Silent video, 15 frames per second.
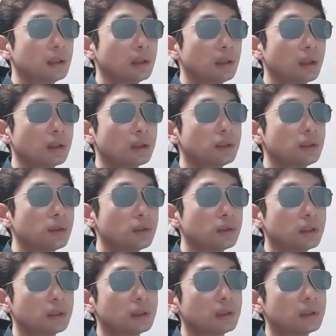내가
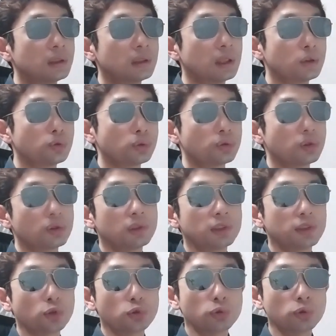신천지의 축전을
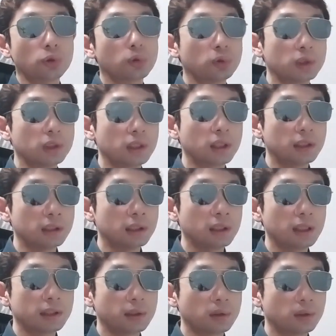써준 거로
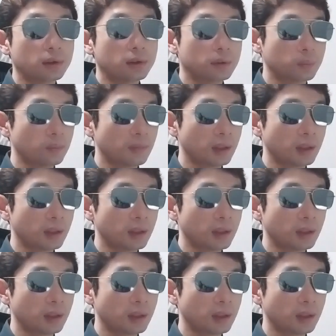인해서